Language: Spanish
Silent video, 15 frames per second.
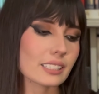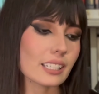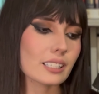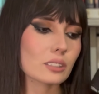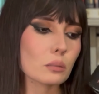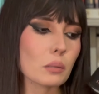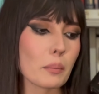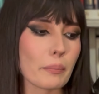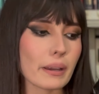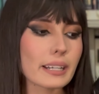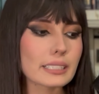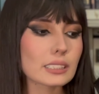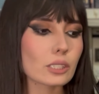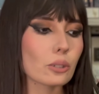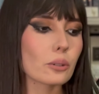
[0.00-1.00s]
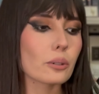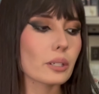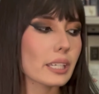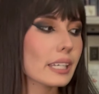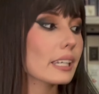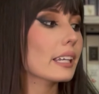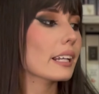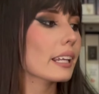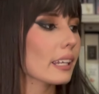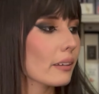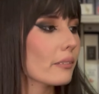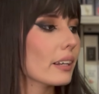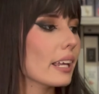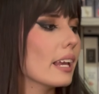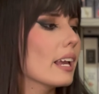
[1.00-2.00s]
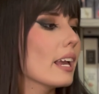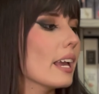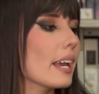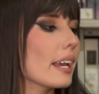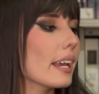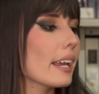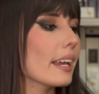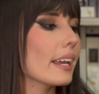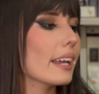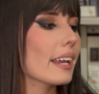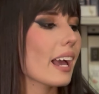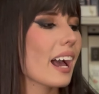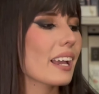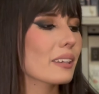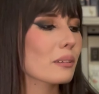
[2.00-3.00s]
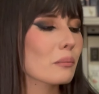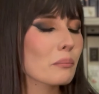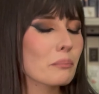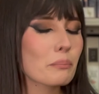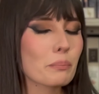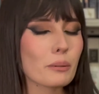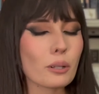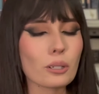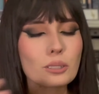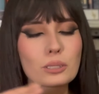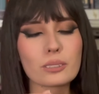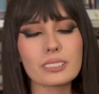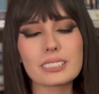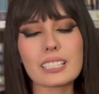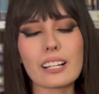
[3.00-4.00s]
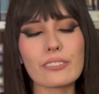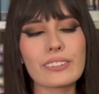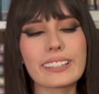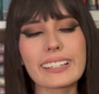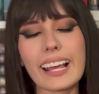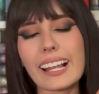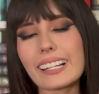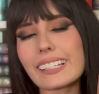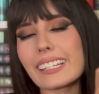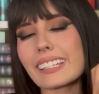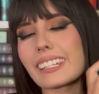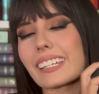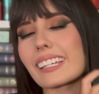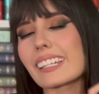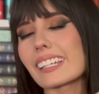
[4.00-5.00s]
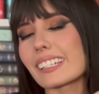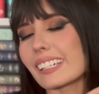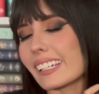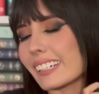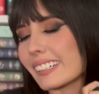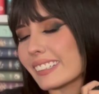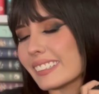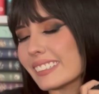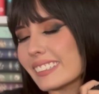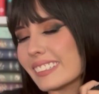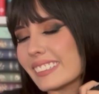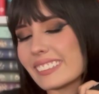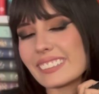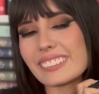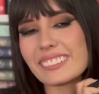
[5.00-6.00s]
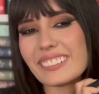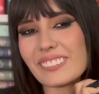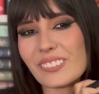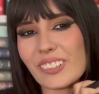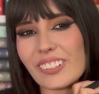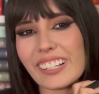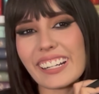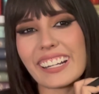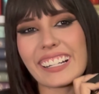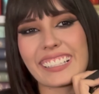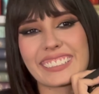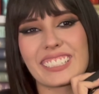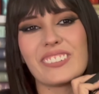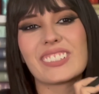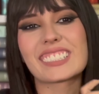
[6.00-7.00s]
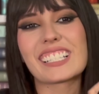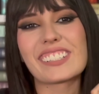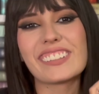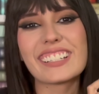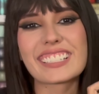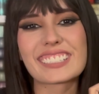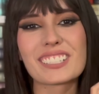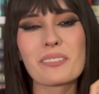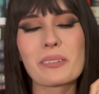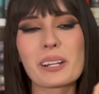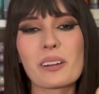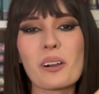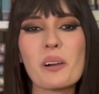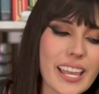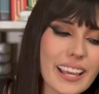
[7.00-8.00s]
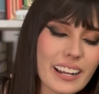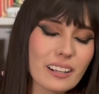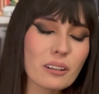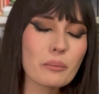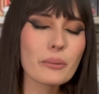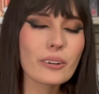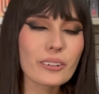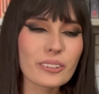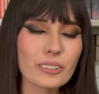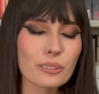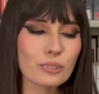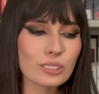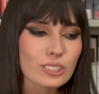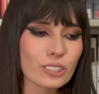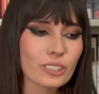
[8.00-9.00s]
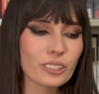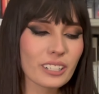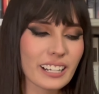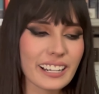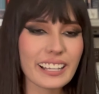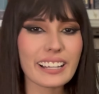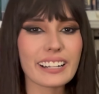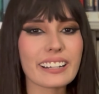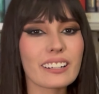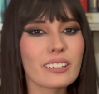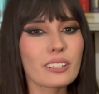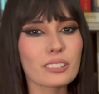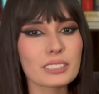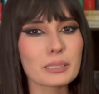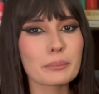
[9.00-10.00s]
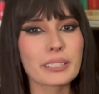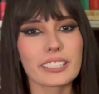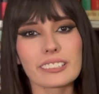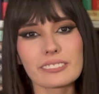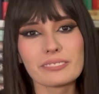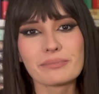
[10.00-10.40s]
y eso me pareció increíble. Eh, hay un plot twist al final que dije de que, oh, no puedo creer que está pasando esto, pero era como justo leer Gossip Girl.